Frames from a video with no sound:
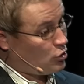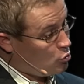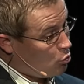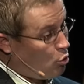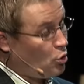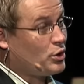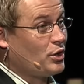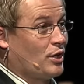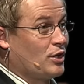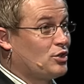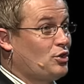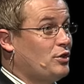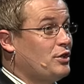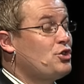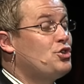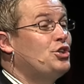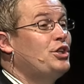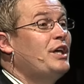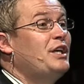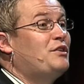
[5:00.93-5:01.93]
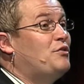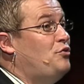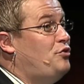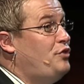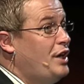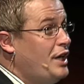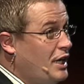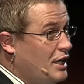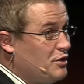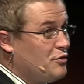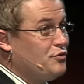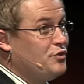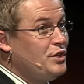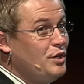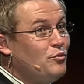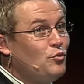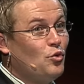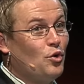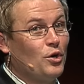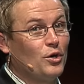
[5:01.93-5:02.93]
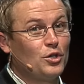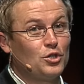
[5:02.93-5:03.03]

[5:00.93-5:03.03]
кто-то, кто начинает верить в него,